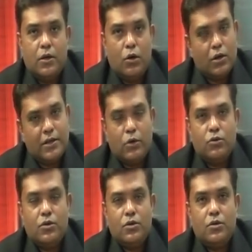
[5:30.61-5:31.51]

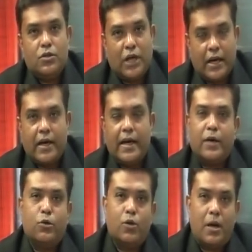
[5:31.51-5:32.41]
লকডাউন ছাড়া
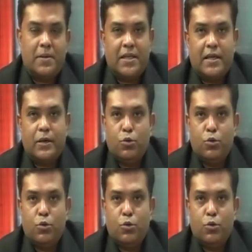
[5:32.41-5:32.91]
এখন আমাদেরকে